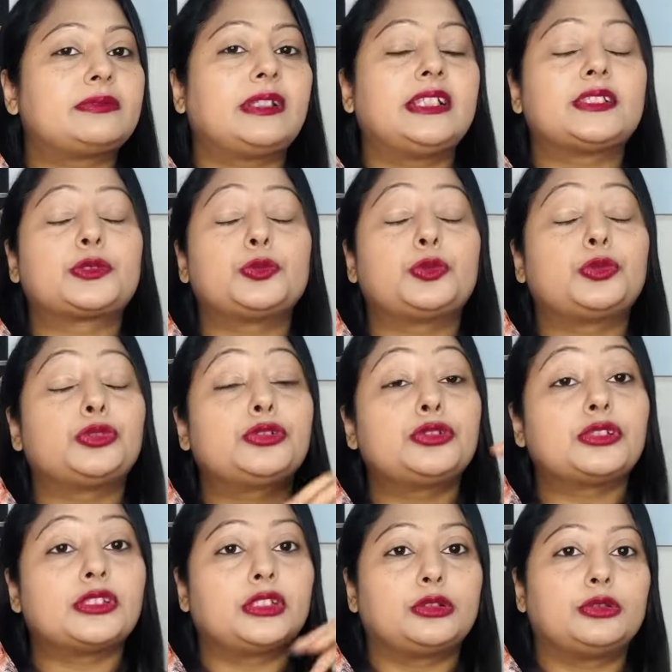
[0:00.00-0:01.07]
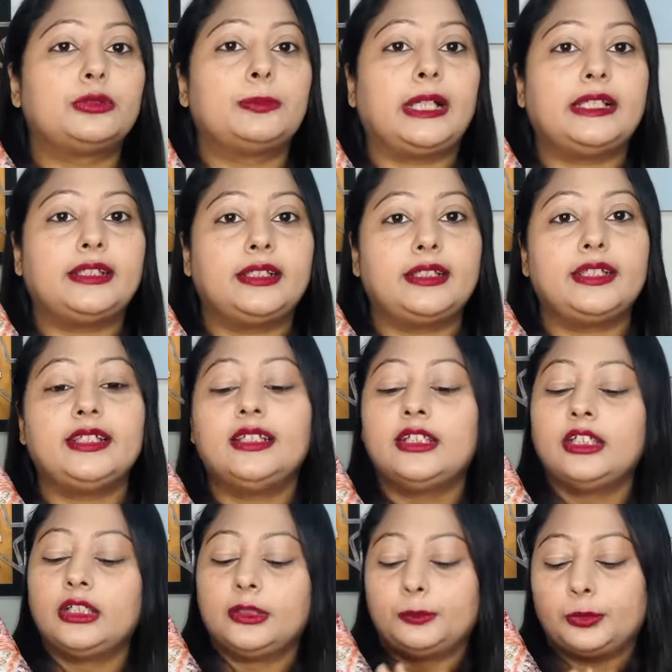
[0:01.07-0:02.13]
वाले सूट को तो ज़रूर बाई करिए
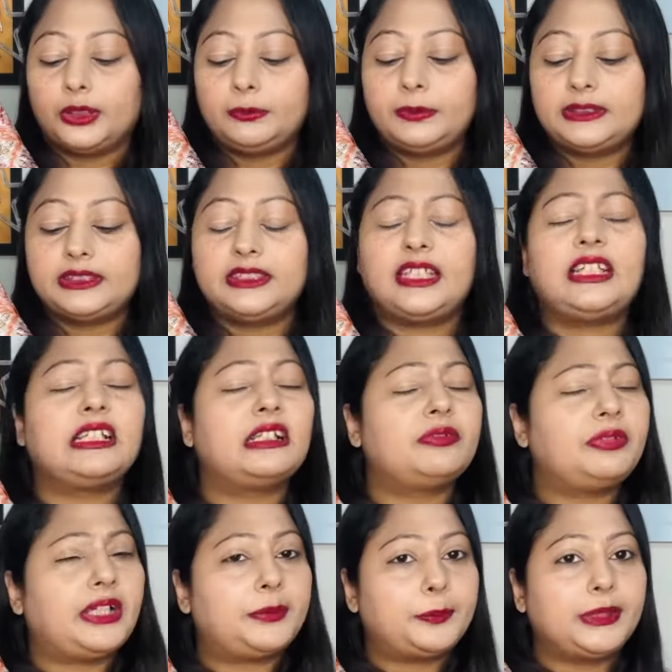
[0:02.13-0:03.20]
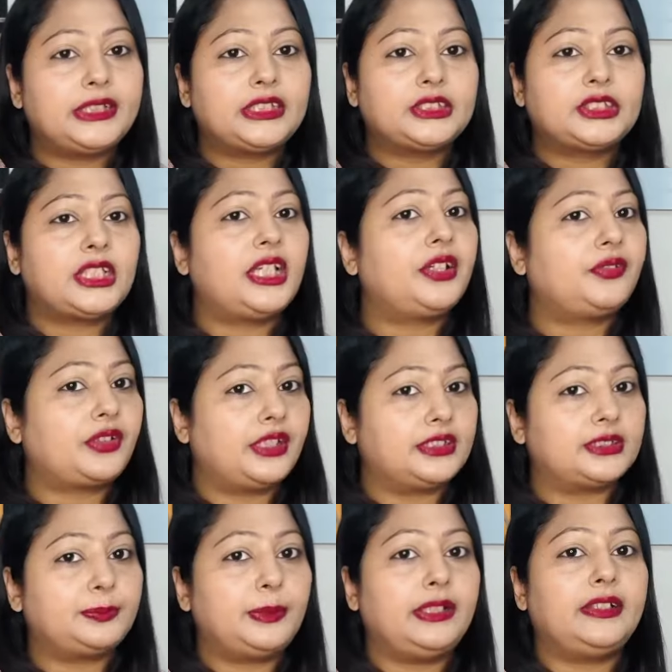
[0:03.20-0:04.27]
बहुत पसंद आएगा फैब्रिक अच्छा है
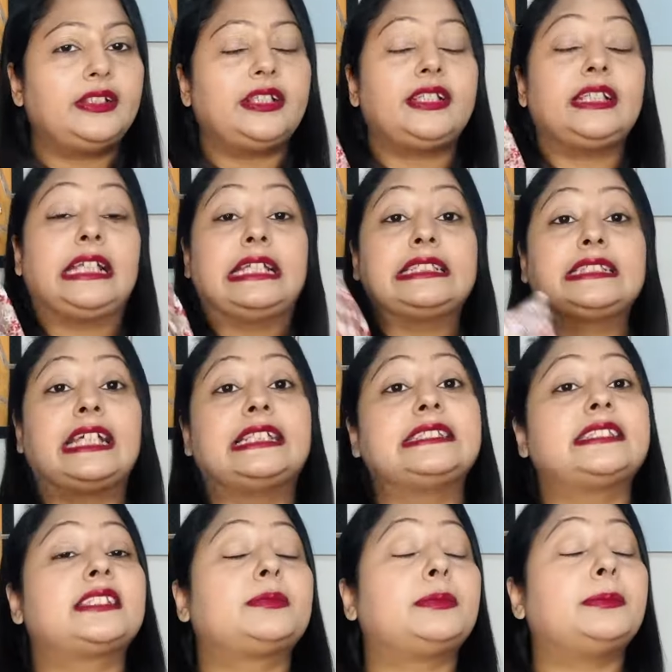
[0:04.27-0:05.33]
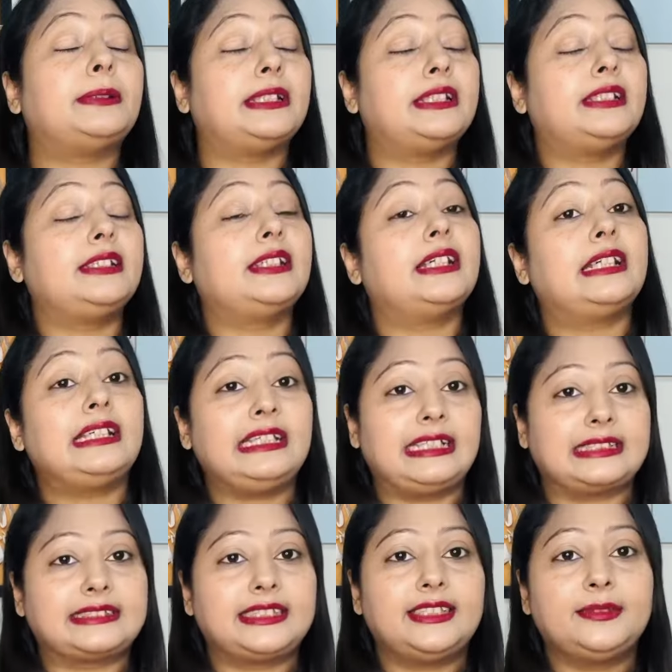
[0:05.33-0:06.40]
ट्रांसपेरेंट नहीं है साइज़ इसमें मैंने लिया है
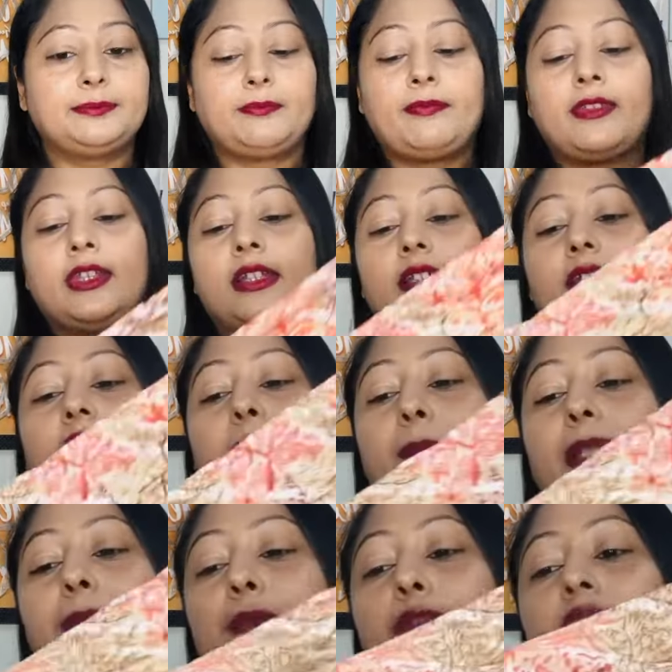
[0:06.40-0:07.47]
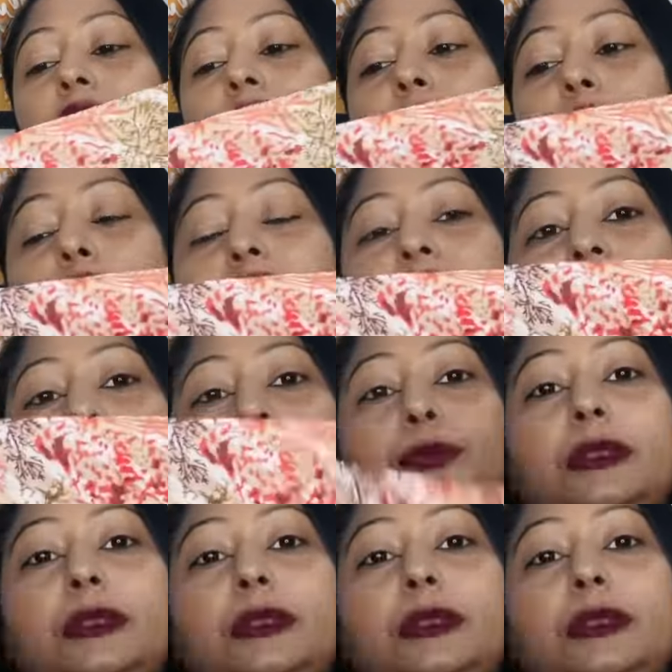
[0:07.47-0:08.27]
एक्सेल यहाँ पे आपको थ्री फोर्थ स्लीव्स